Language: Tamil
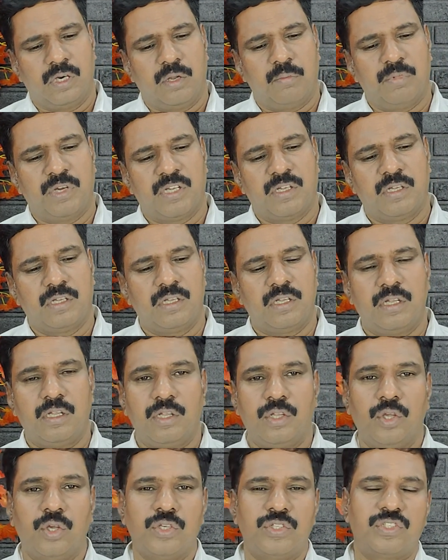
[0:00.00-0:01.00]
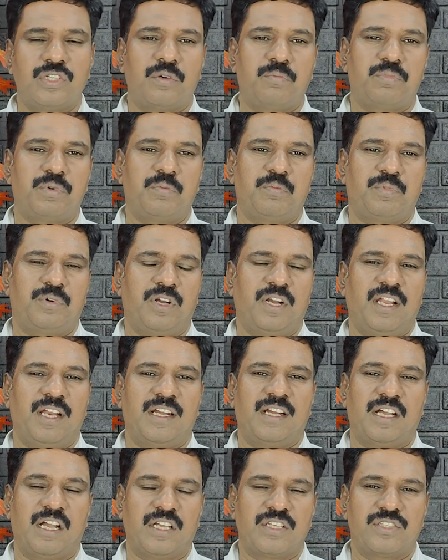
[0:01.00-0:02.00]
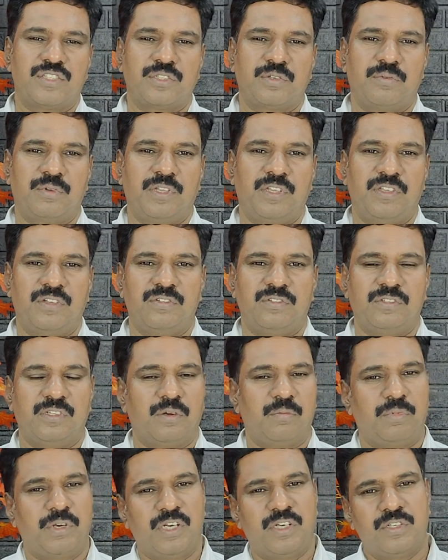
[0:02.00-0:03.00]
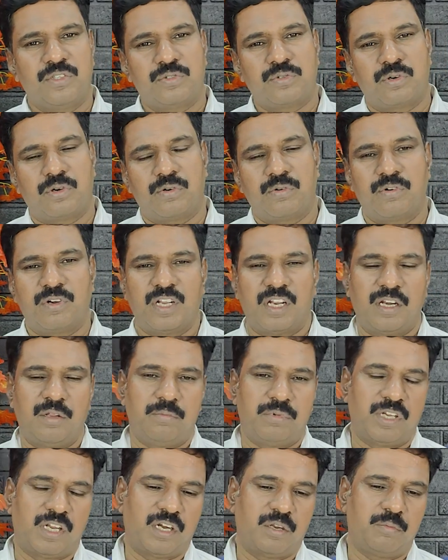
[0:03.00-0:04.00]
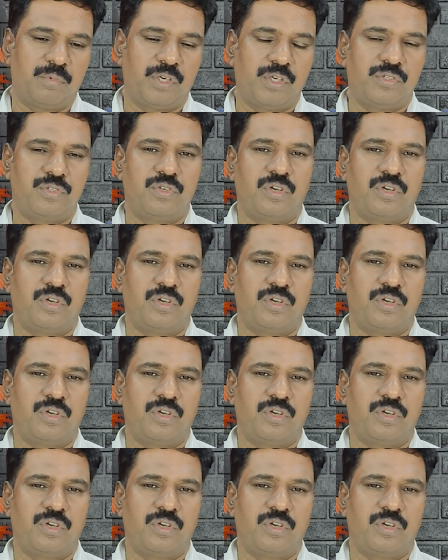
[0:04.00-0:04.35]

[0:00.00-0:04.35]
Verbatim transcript: நமக்கு யோசப்பை போல என்ன ஆசிர்வதியும் அப்படின்னு சொல்கிறவங்க நிறைய நிறைய பேர்